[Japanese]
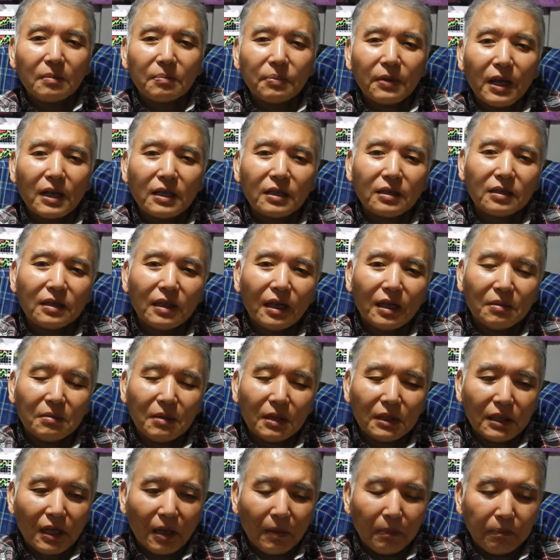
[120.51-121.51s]
プラスになり
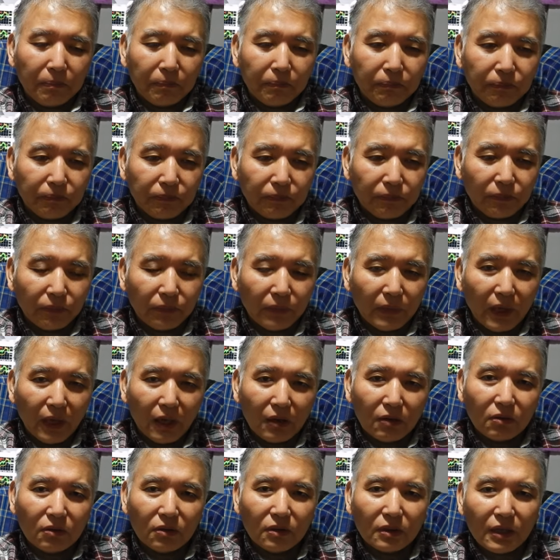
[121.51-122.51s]
ました。
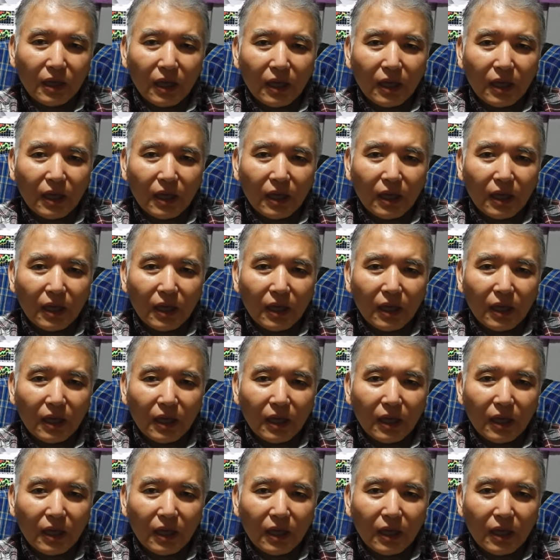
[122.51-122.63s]
で、偶